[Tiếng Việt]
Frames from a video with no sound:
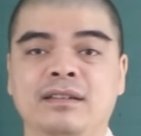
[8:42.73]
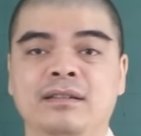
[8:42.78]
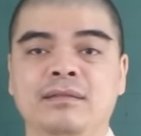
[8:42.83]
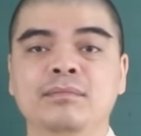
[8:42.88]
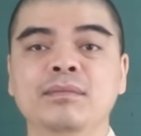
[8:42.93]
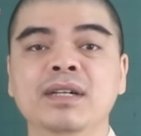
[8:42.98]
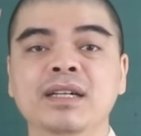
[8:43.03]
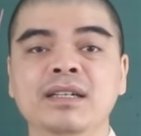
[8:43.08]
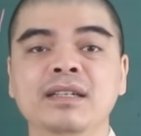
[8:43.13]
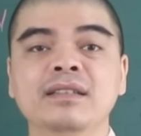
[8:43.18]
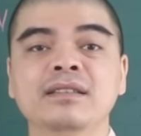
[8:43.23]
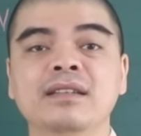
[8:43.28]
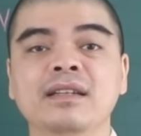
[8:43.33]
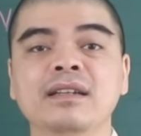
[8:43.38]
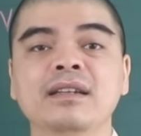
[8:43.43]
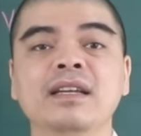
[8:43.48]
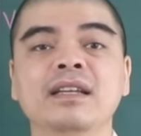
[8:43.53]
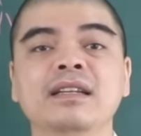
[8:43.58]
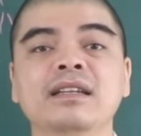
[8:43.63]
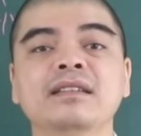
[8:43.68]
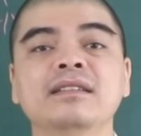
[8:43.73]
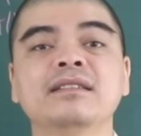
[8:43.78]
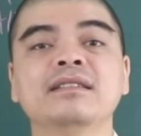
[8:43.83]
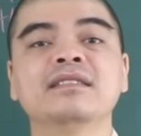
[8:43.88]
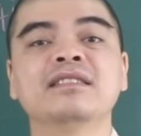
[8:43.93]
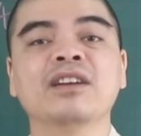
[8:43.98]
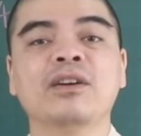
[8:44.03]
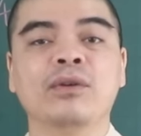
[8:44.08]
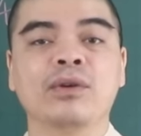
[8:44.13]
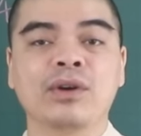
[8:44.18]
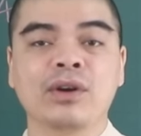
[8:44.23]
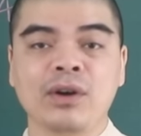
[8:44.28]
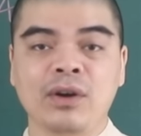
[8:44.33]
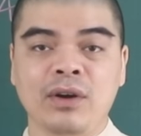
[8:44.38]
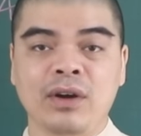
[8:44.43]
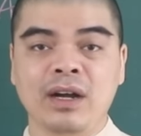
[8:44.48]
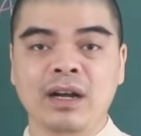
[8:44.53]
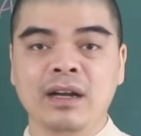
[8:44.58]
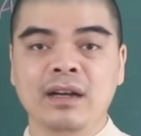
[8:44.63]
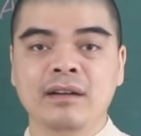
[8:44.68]
mới dẫn đến cái sự giàu
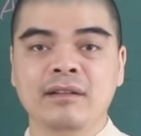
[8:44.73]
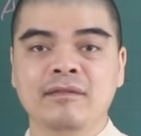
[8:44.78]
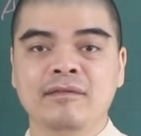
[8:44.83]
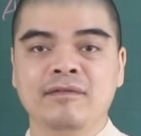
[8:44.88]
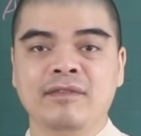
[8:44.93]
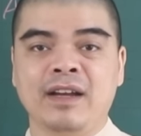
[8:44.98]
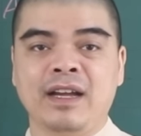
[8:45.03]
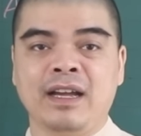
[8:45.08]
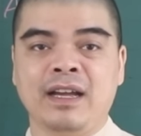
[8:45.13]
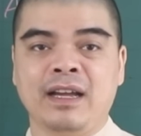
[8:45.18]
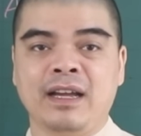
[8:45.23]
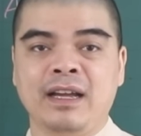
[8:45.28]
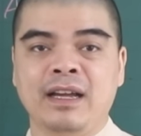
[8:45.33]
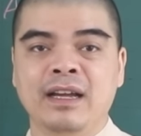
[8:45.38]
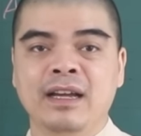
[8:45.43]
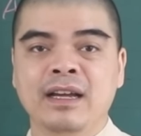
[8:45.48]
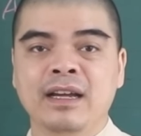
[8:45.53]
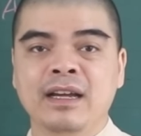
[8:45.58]
có và